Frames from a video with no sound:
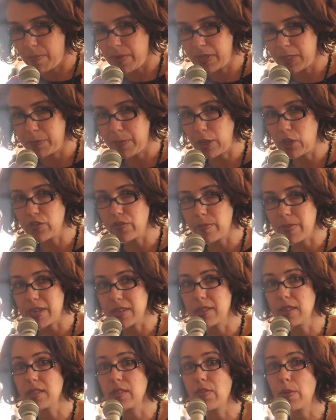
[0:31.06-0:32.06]
perspectiva
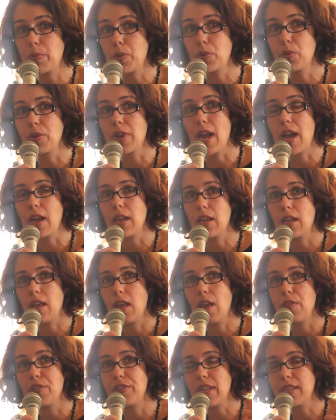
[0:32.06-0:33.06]
marxista vai procurar
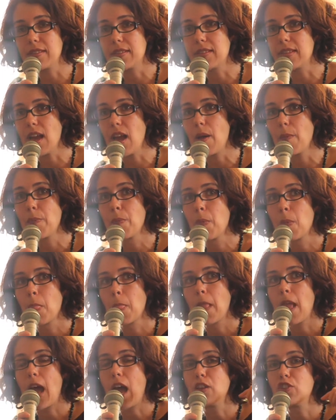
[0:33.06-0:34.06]
evidenciar
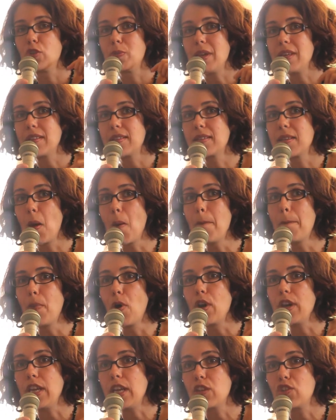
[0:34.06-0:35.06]
a dimensão
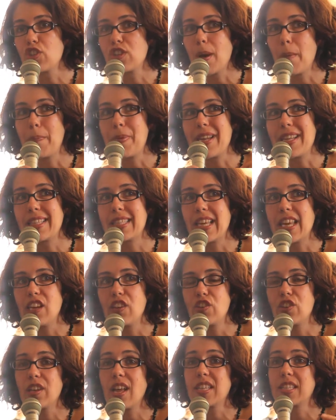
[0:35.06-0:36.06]
política
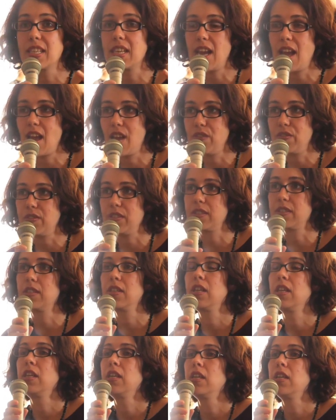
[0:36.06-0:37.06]
presente nas greves.
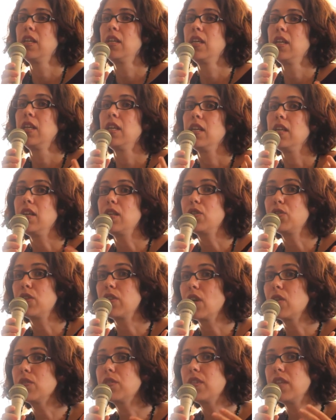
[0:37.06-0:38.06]
Isso
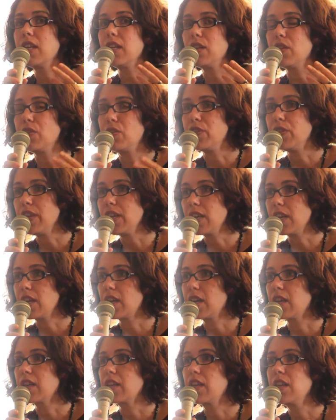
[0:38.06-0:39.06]
não
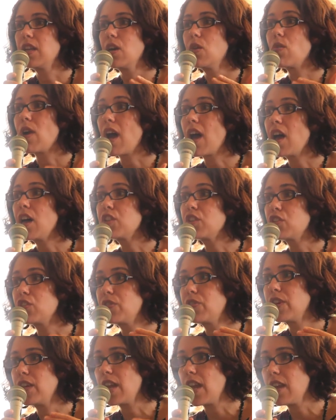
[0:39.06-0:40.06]
significa que não haja
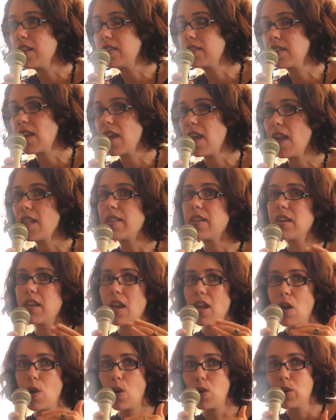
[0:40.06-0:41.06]
diferença entre
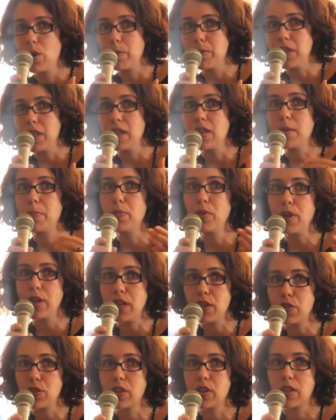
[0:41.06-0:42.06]
economia e
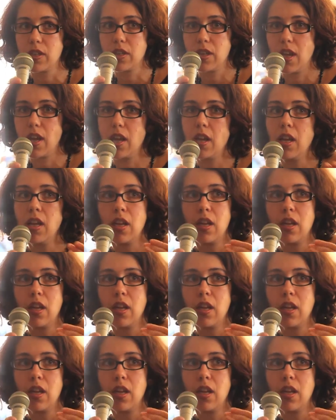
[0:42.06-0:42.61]
política. Né?